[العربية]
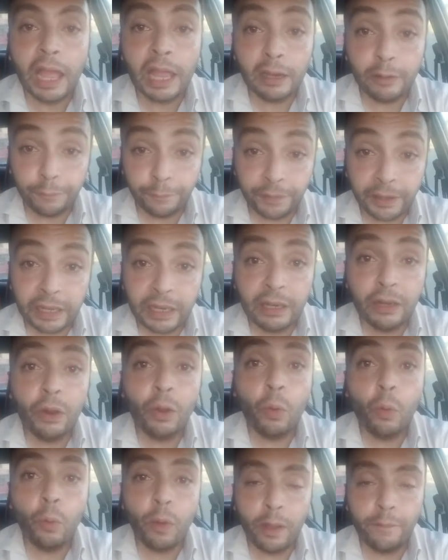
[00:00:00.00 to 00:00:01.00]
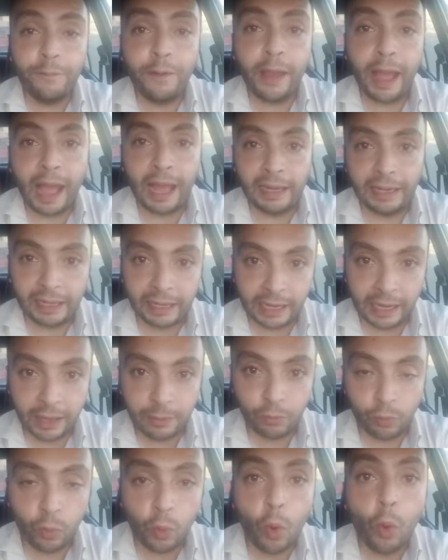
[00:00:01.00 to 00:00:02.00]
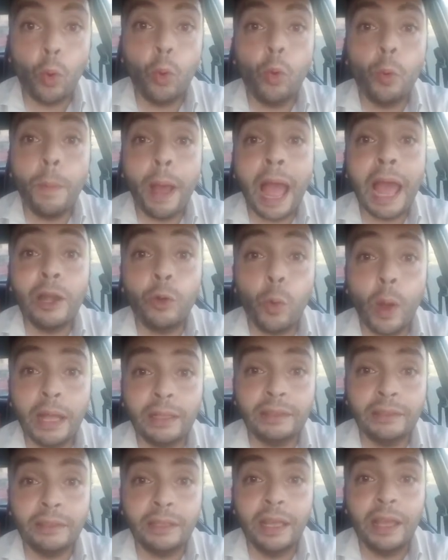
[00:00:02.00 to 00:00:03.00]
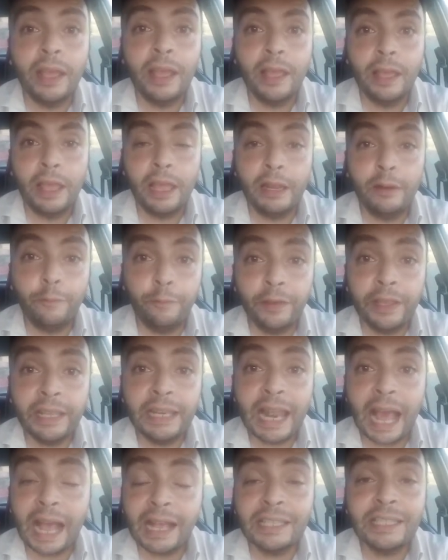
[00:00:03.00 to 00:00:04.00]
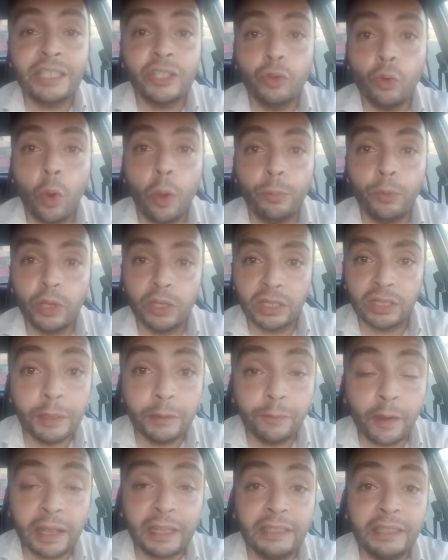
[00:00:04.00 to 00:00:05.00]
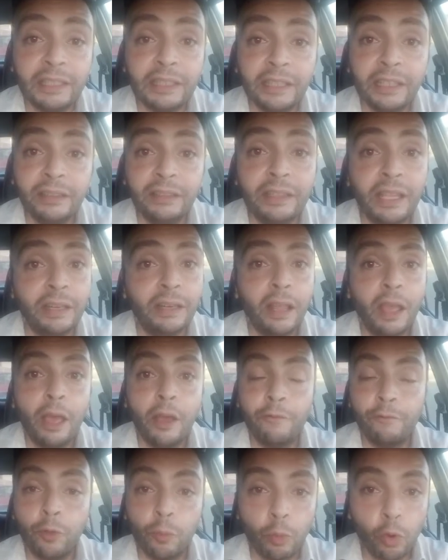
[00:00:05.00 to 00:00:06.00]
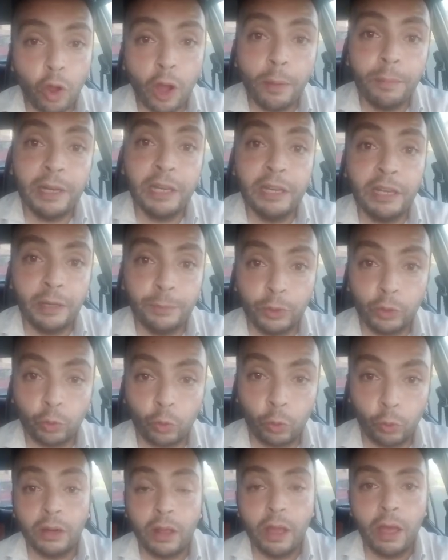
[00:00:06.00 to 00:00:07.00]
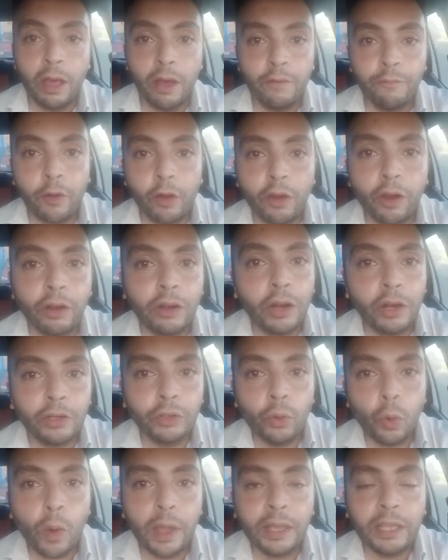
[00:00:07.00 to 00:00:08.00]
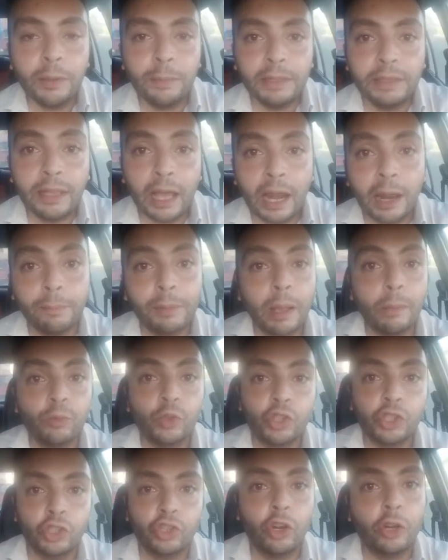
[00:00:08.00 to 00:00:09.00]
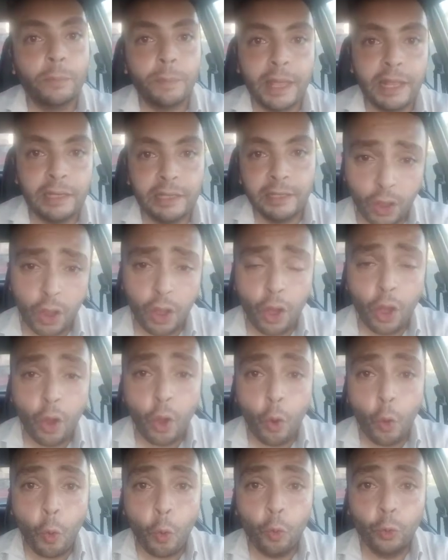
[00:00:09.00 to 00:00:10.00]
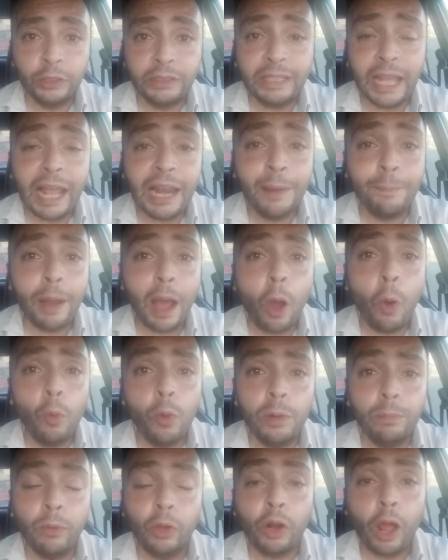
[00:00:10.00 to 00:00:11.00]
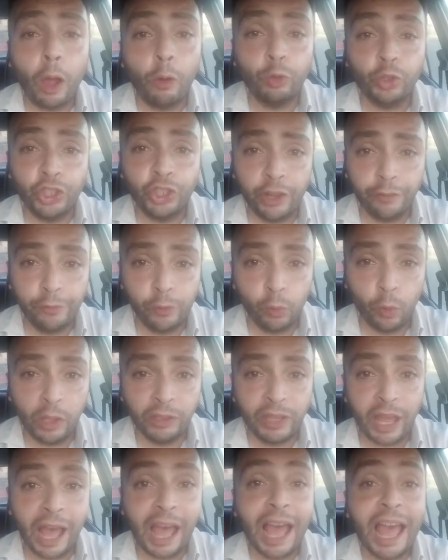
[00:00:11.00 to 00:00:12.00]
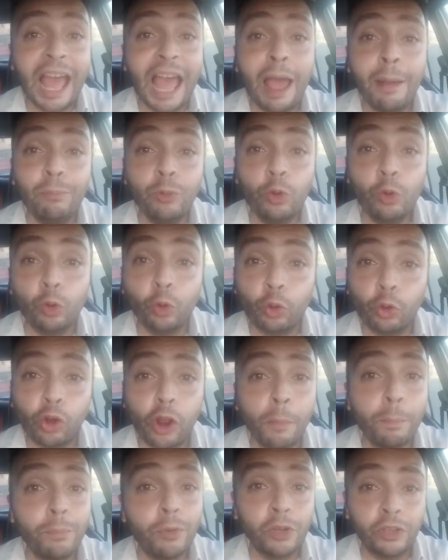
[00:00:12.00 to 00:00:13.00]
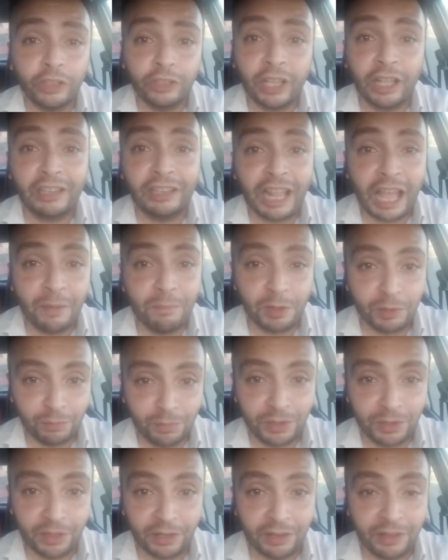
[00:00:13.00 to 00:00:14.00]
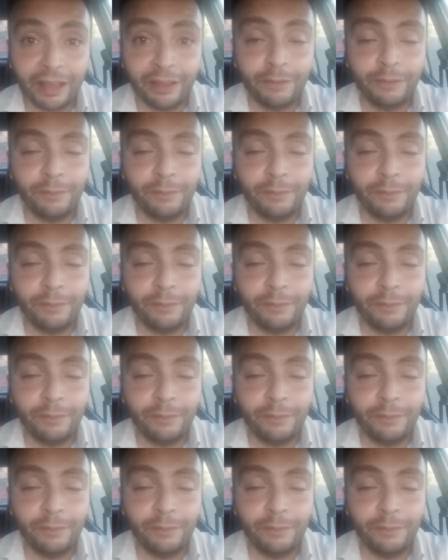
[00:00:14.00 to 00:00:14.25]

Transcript: الفيل وافق على كلامه ومع الوقت الفيل حس ان هو بيخسر بيدفع كتير جدا في مقابل اللي بيدخله فقرر ان هو يجيب الثعلب كمستشار مالي والثعلب اول ما راح وشاف الوضع قابله الغراب بقطعه لحم كبيره